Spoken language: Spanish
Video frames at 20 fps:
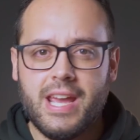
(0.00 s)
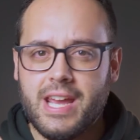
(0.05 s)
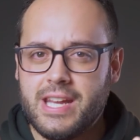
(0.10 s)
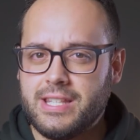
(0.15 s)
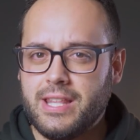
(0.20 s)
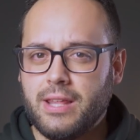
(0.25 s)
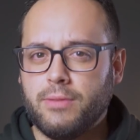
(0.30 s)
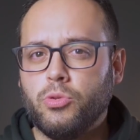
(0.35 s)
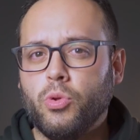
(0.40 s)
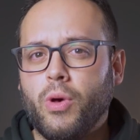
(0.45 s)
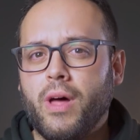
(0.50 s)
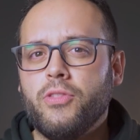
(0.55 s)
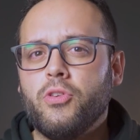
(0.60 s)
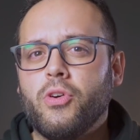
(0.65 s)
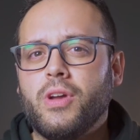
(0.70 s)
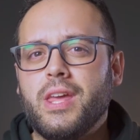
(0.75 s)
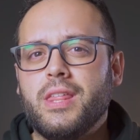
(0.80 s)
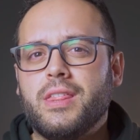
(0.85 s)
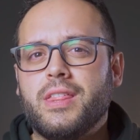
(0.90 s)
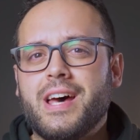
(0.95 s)

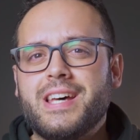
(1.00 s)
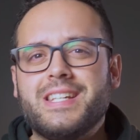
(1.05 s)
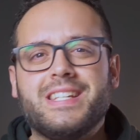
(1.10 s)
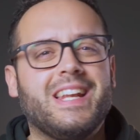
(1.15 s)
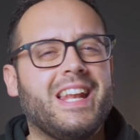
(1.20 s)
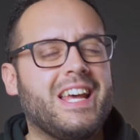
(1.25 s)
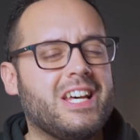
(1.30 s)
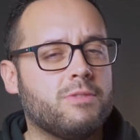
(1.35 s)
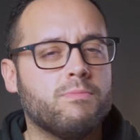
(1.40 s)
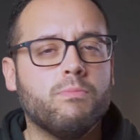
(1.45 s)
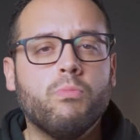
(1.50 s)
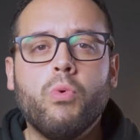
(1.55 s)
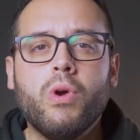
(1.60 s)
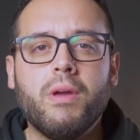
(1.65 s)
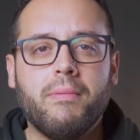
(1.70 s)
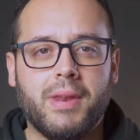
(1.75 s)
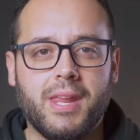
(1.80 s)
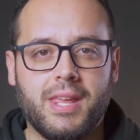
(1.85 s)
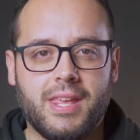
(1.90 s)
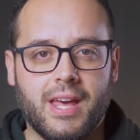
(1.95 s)
exceptuando quizás las
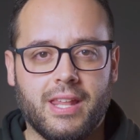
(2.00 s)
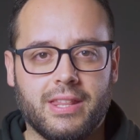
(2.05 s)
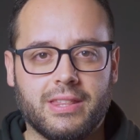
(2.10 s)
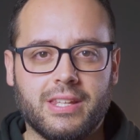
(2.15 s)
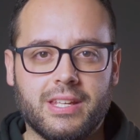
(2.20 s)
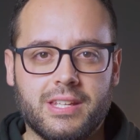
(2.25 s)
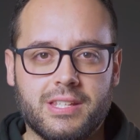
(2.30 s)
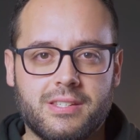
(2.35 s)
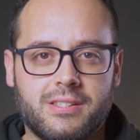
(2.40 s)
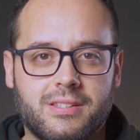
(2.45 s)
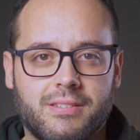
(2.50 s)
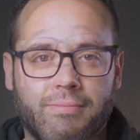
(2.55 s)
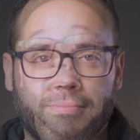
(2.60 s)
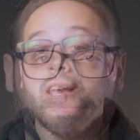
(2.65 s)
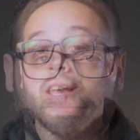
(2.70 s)
muy brillantes.